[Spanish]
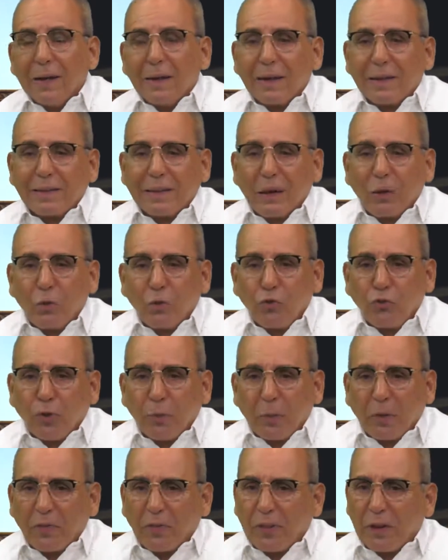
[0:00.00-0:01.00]
Esta
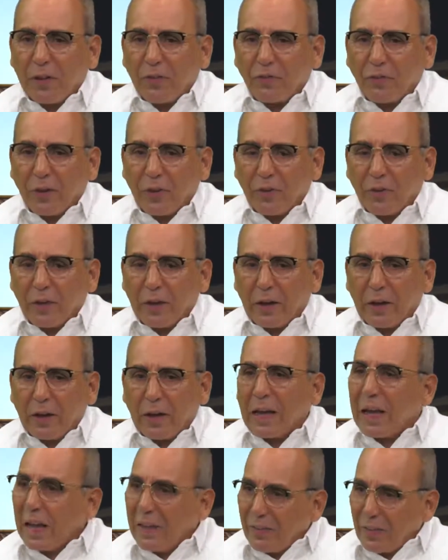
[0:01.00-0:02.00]
última tiene sede
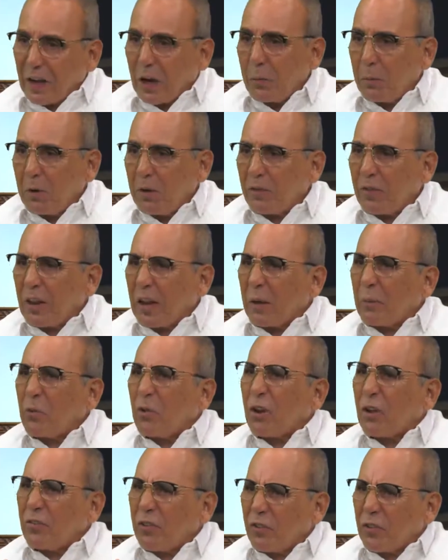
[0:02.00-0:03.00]
generalmente en la
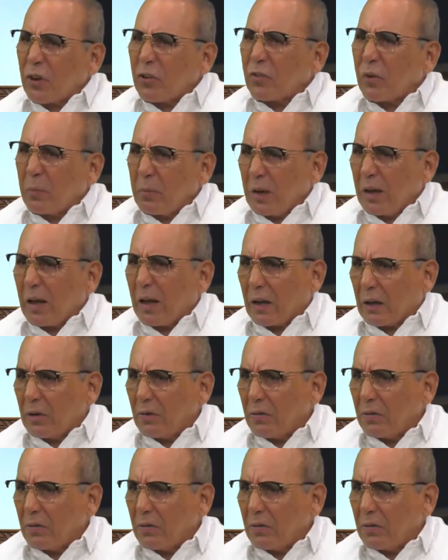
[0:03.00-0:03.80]
violencia intrafamiliar.